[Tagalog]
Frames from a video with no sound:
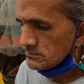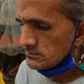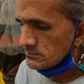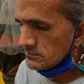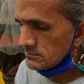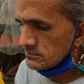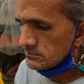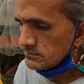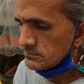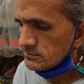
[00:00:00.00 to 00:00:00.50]
Ano
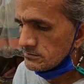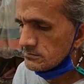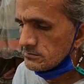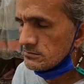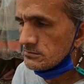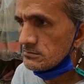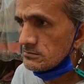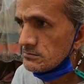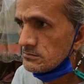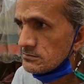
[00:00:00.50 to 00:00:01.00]
bang
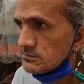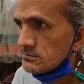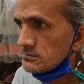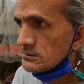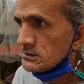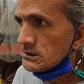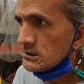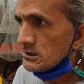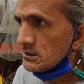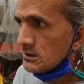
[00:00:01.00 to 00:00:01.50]
tawag ko sa'yo?
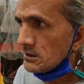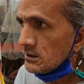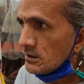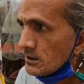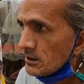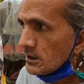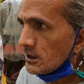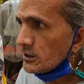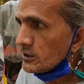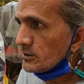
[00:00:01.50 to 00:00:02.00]

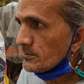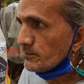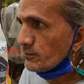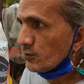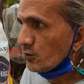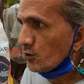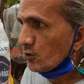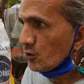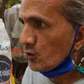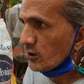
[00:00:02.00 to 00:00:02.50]
Ano
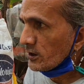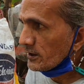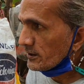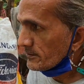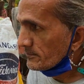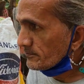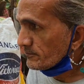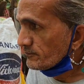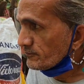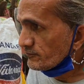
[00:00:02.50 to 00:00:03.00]
ko
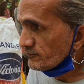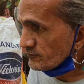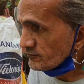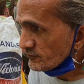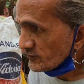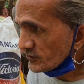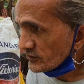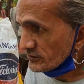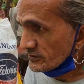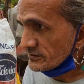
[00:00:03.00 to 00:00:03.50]
ah,
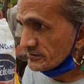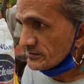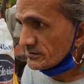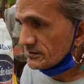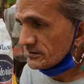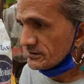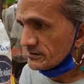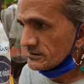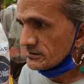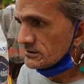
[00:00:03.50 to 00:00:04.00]
Ate,
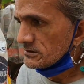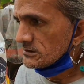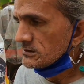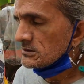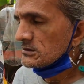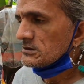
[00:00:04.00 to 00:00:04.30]
kuya.